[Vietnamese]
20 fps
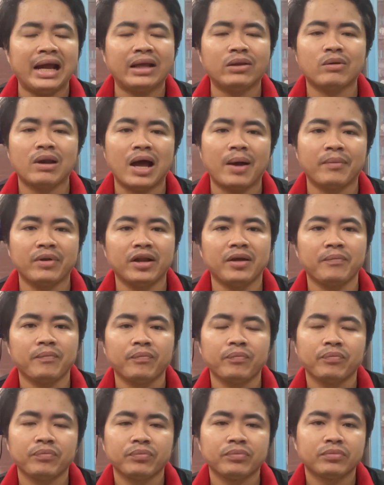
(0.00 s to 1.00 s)
gán tôi làm anh em
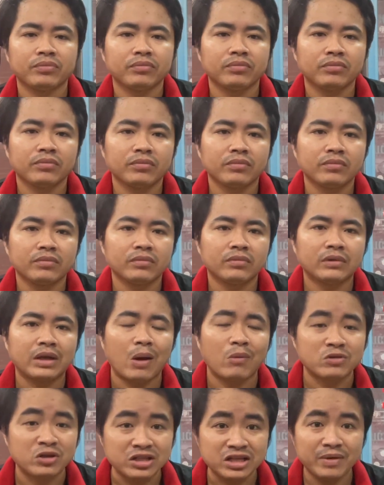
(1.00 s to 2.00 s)

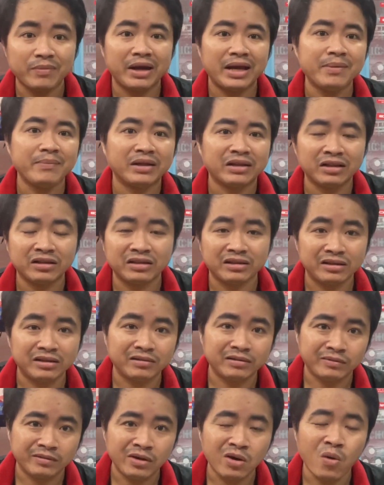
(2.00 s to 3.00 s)
học sửa xe máy mà
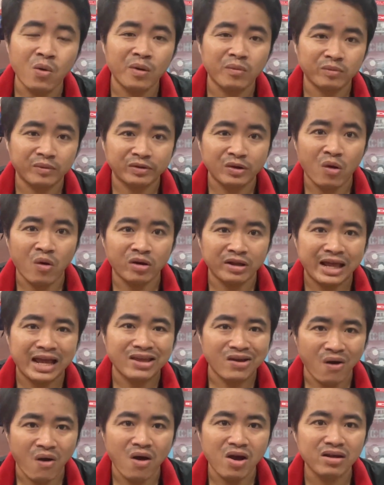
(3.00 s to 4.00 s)
vô toàn giá
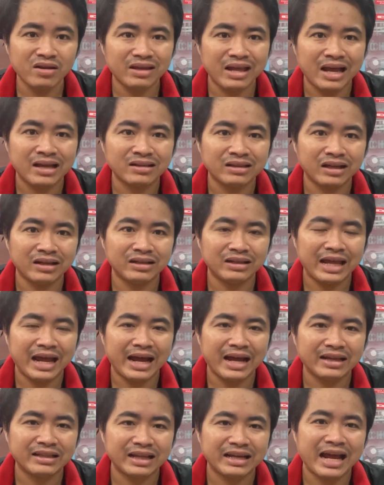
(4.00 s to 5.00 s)
vỏ giá tay
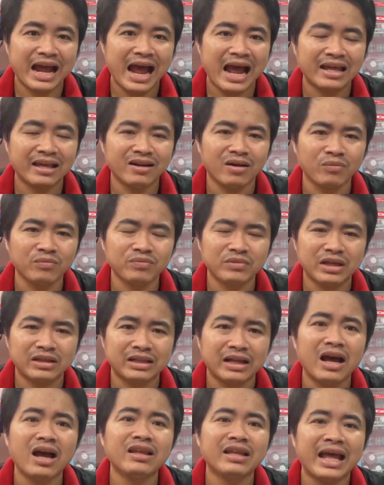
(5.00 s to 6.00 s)
giá tay ga vậy lòng
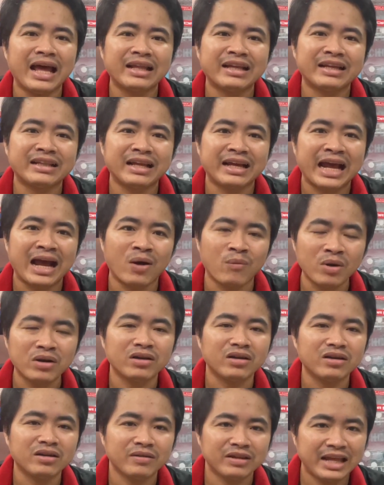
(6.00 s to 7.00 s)
ờ, giá tay, tay ga cũng
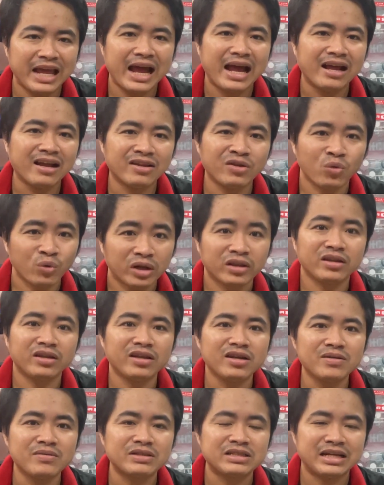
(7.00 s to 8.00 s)
ít nữa giá vũ lực
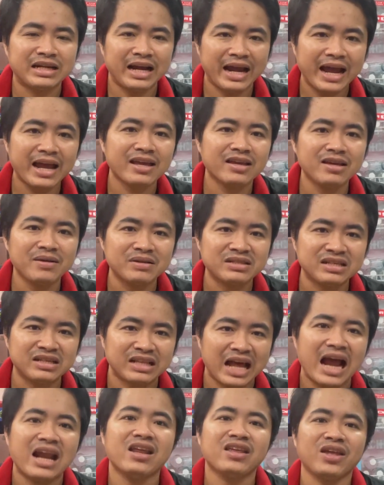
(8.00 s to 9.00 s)
với mà xe gác với mà xe
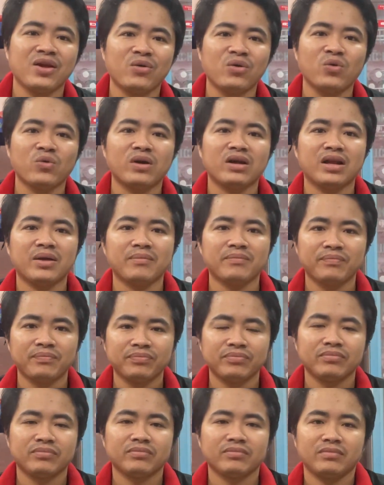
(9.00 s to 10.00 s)
tải là nhiều luôn anh em
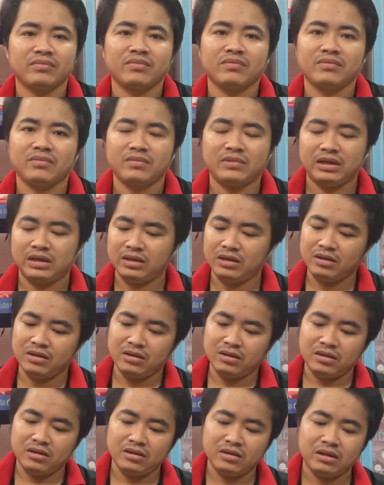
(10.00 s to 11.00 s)

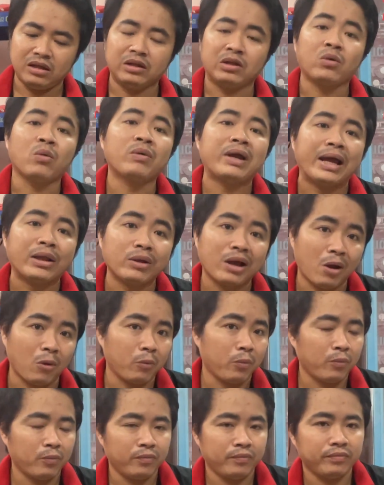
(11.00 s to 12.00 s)
thì tôi cũng ghé là
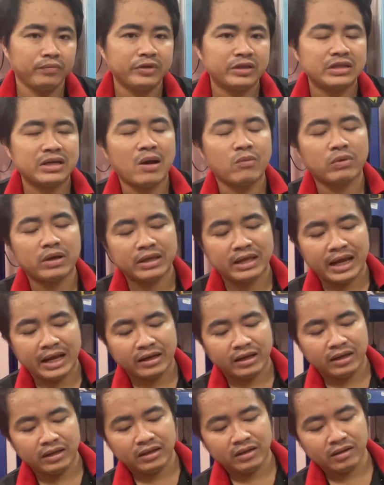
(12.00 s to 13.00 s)
học sau học thời
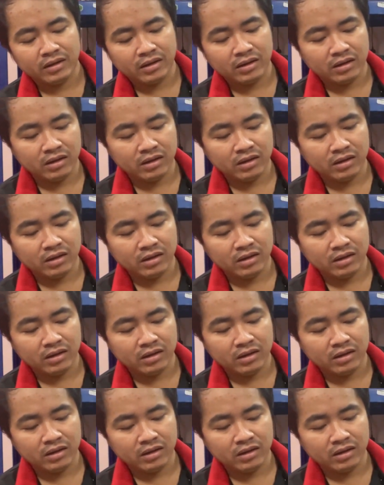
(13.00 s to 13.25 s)
gian thì uh,